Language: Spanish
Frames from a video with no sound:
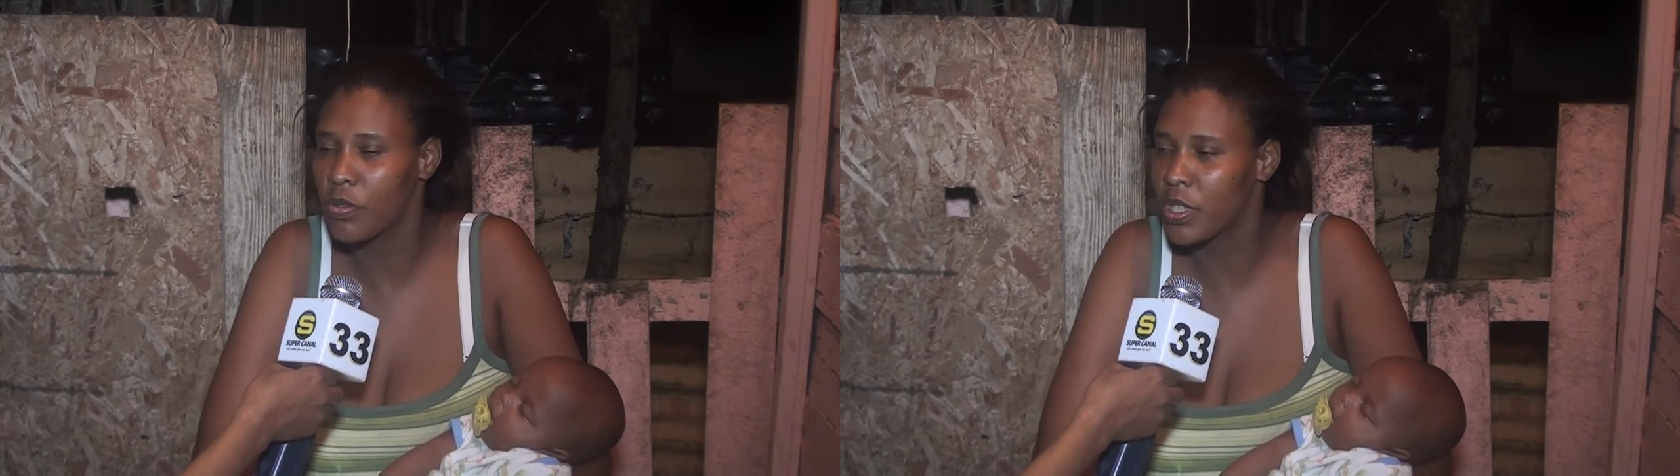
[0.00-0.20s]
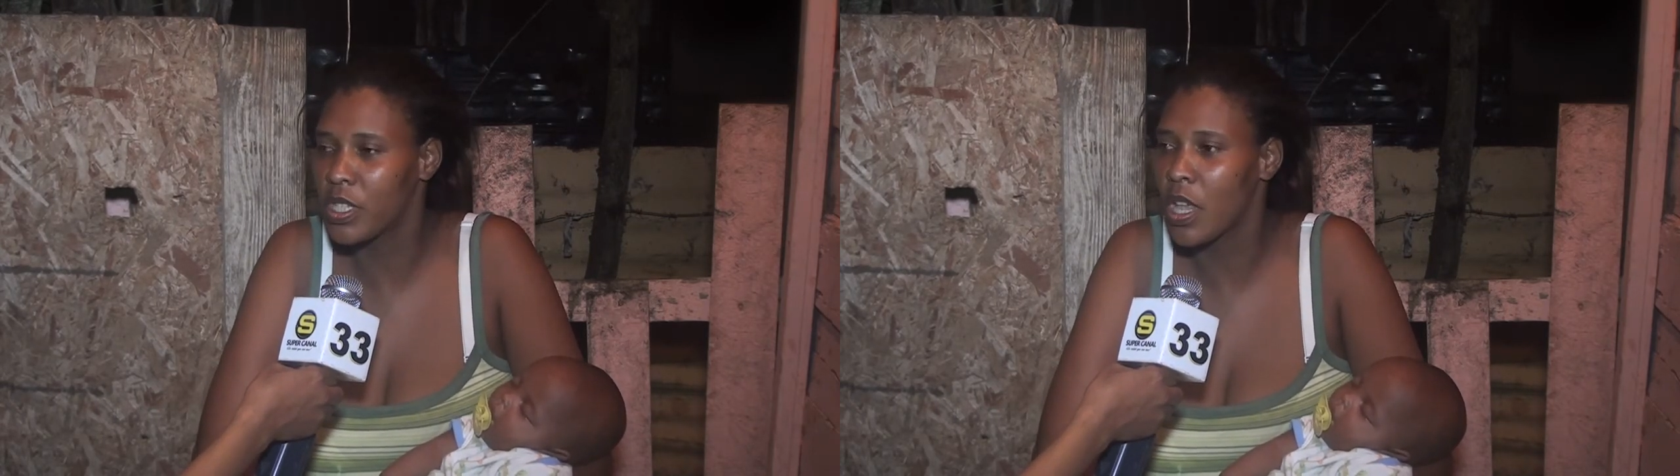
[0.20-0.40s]

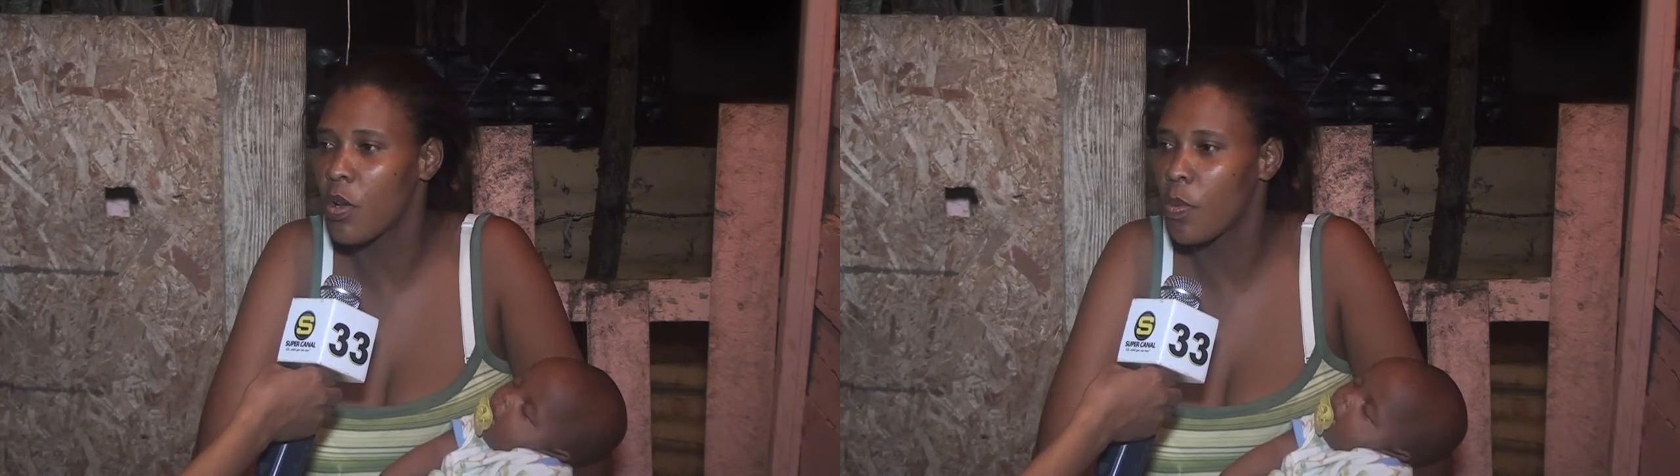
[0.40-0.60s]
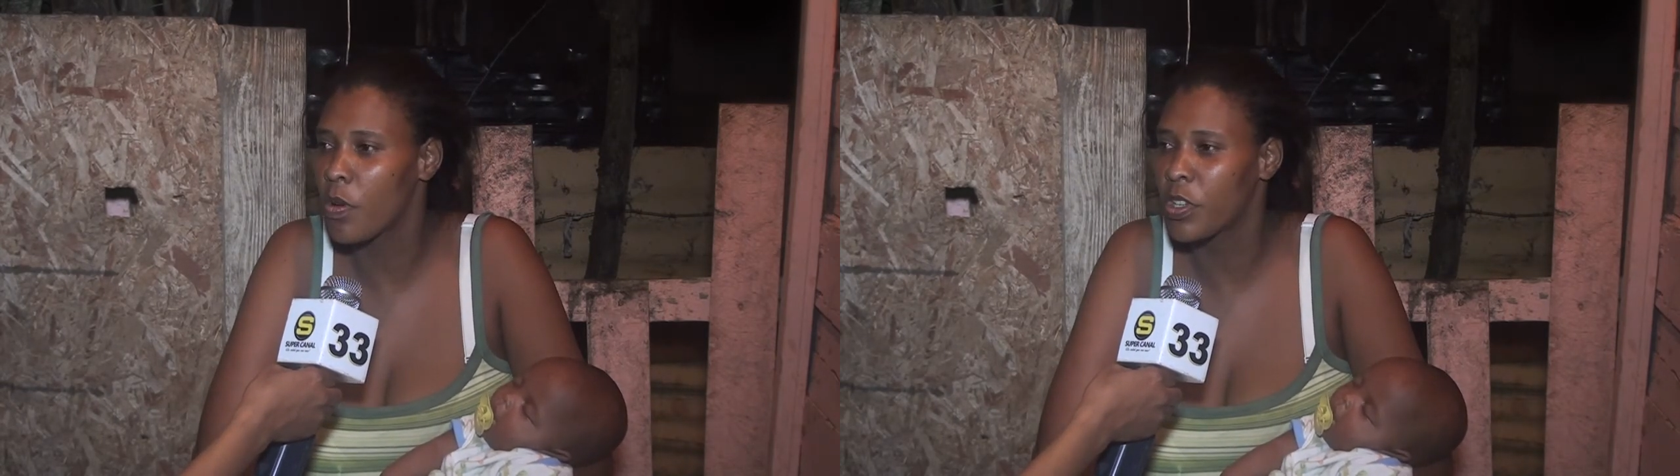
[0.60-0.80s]
justicia a
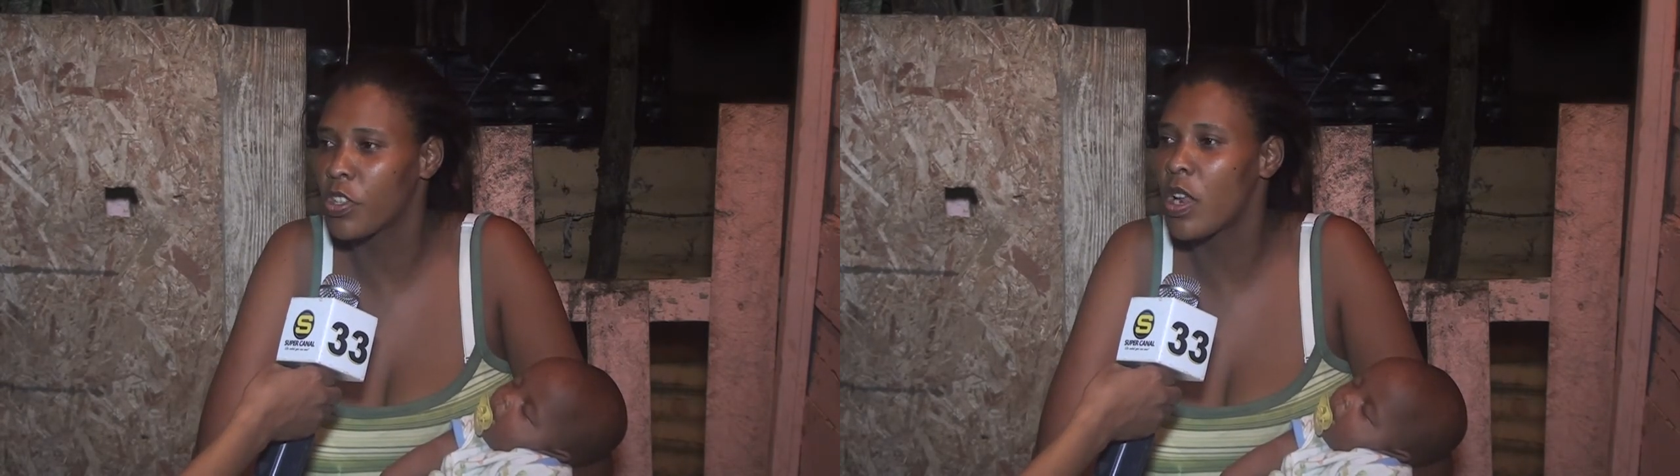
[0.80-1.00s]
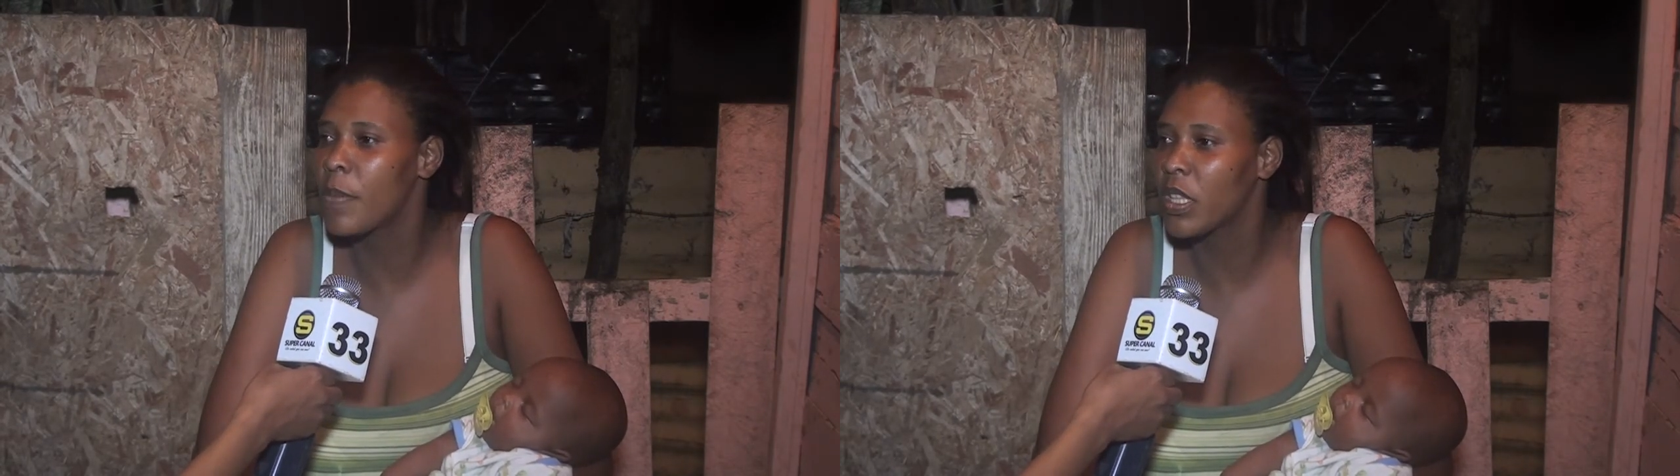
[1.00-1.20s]
los pobres,
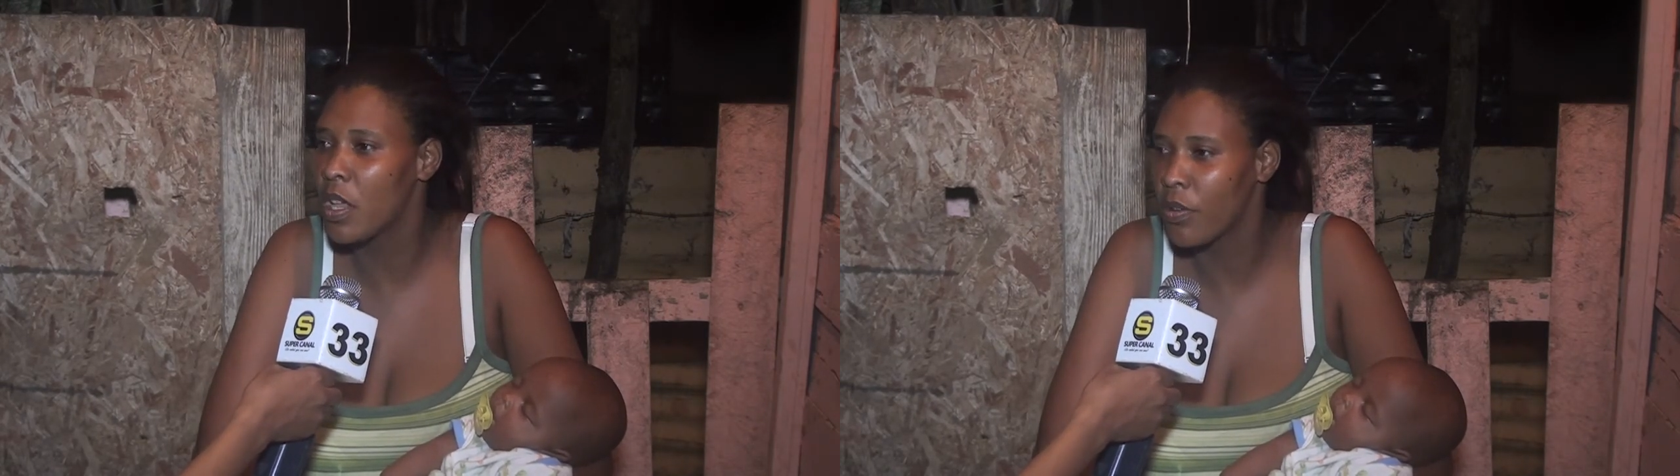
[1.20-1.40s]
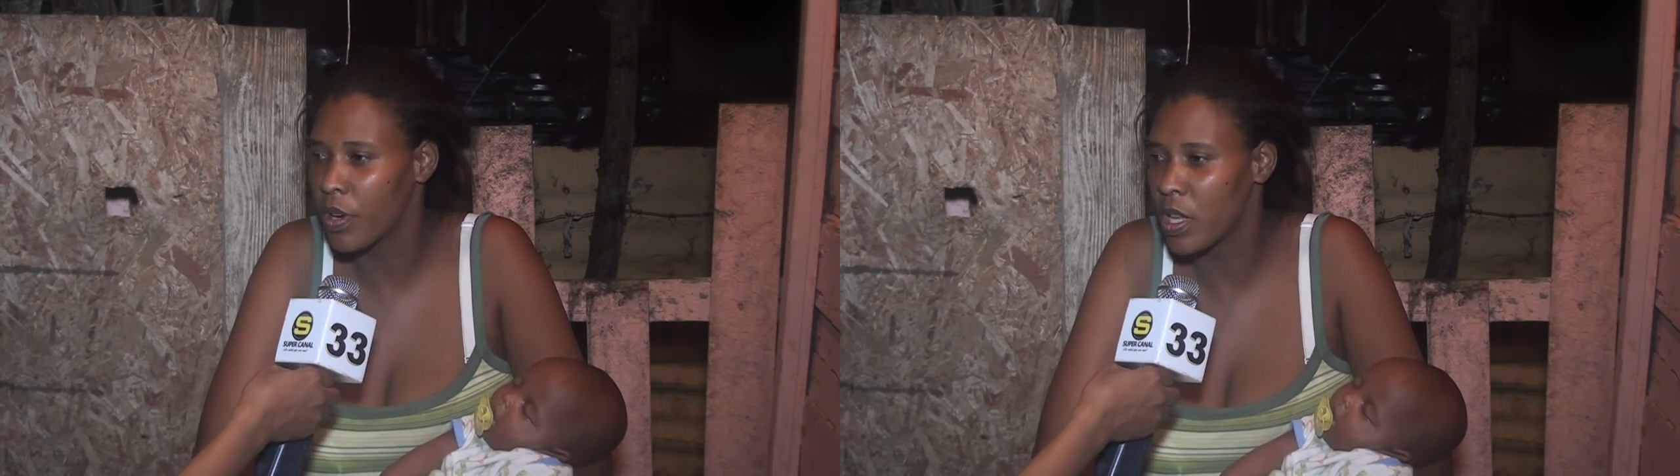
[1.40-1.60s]
solamente
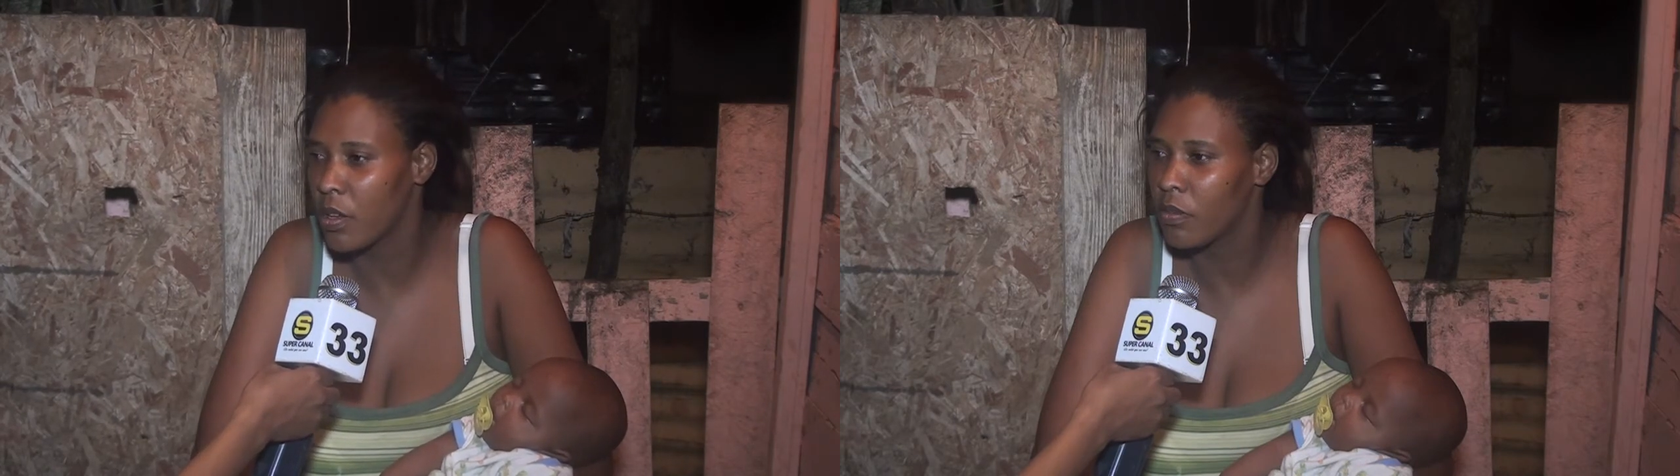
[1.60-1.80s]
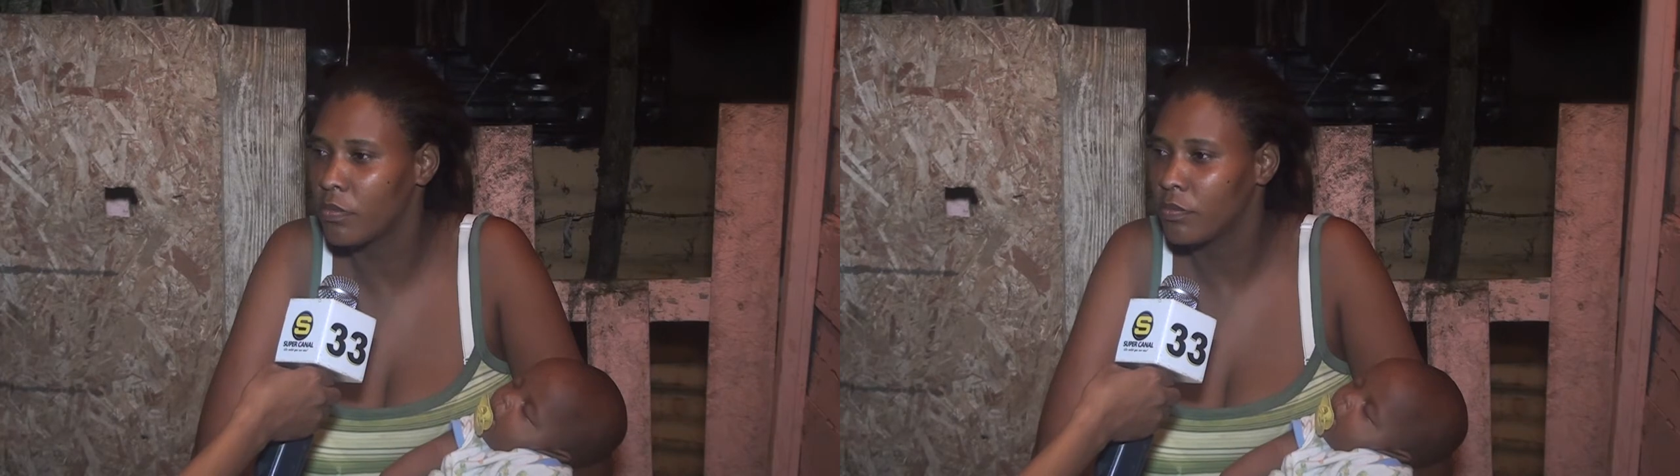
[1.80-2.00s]
a los
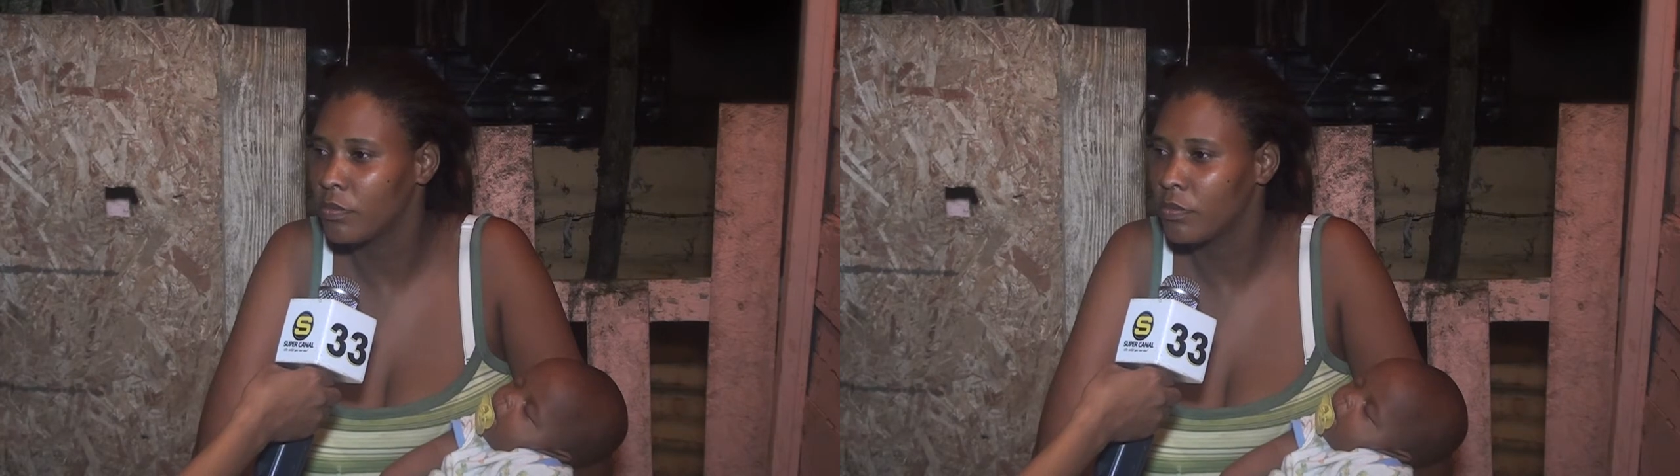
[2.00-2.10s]
ricos.